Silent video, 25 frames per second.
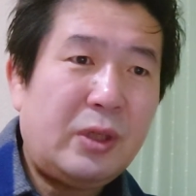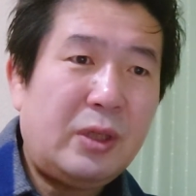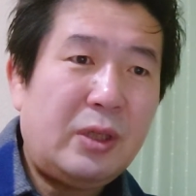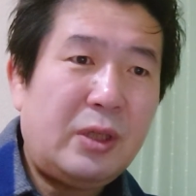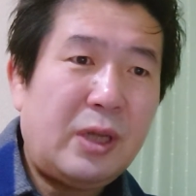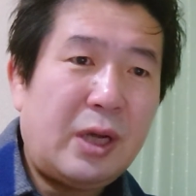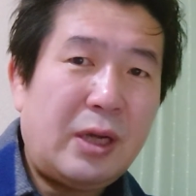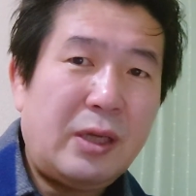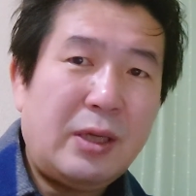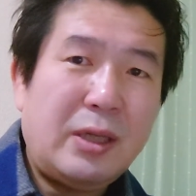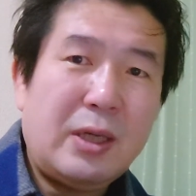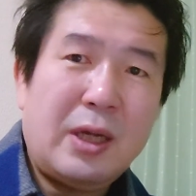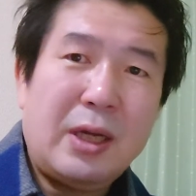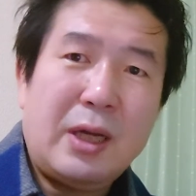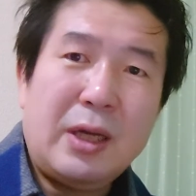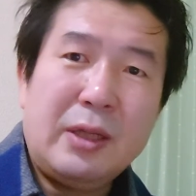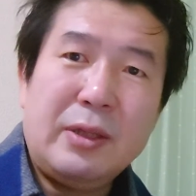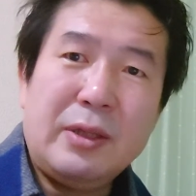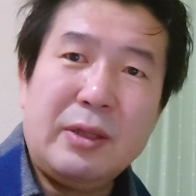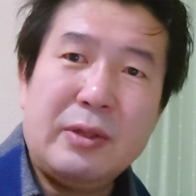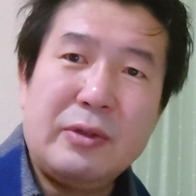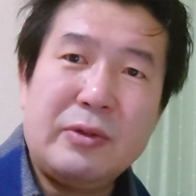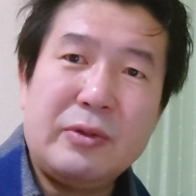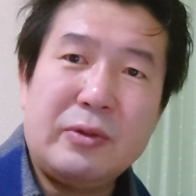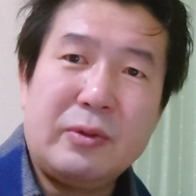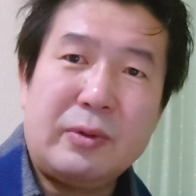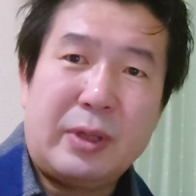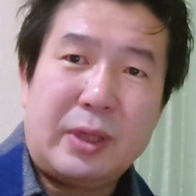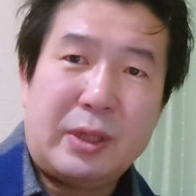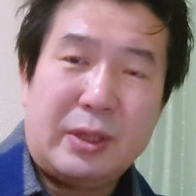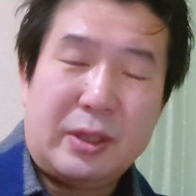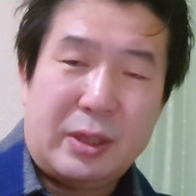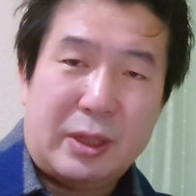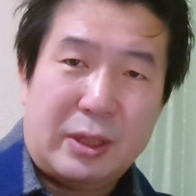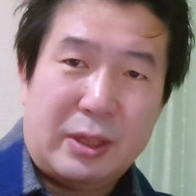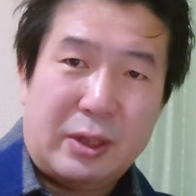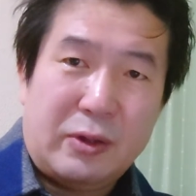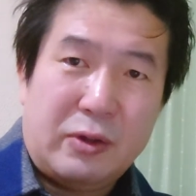偉大なアーティスト
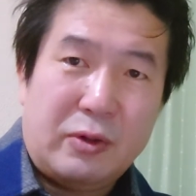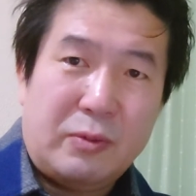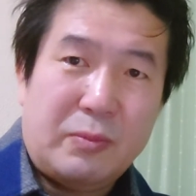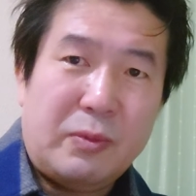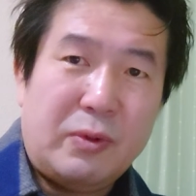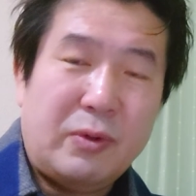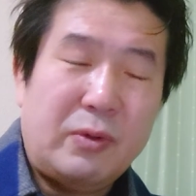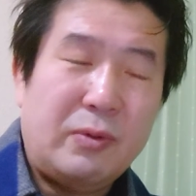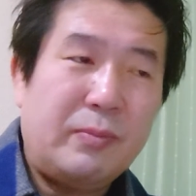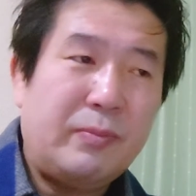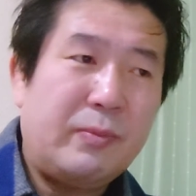なんだけども